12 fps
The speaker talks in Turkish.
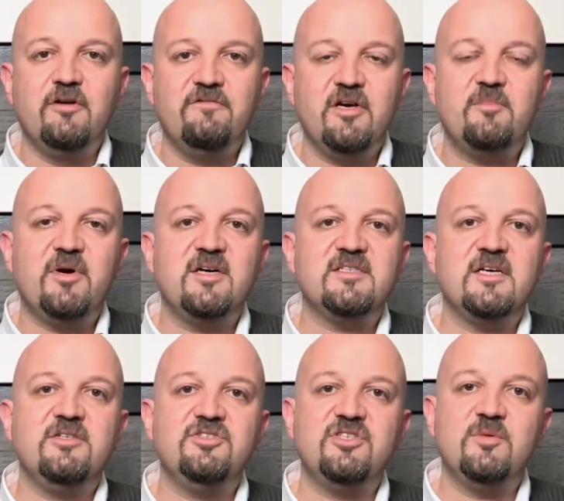Ve bazen
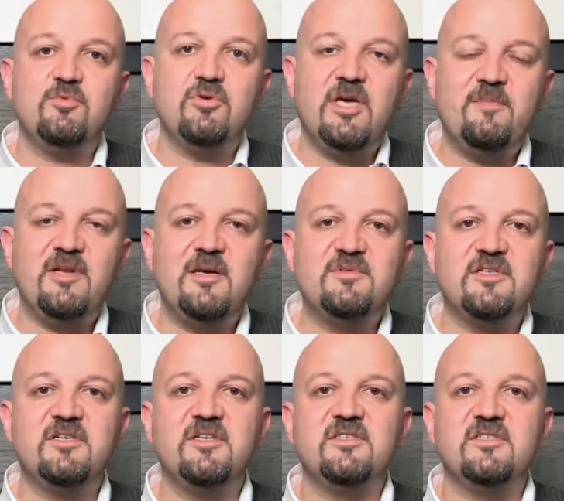işte bu epilepsi
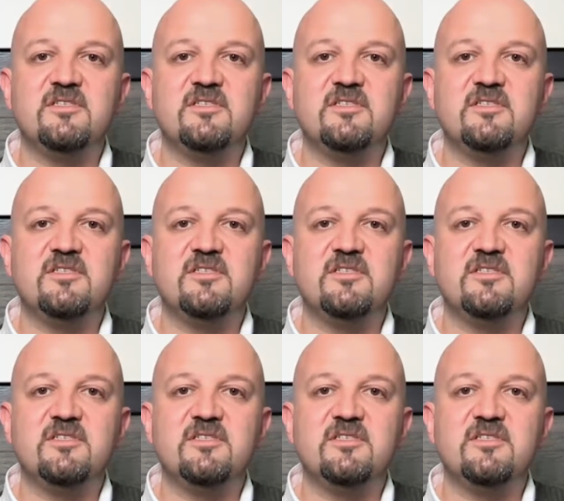krizi,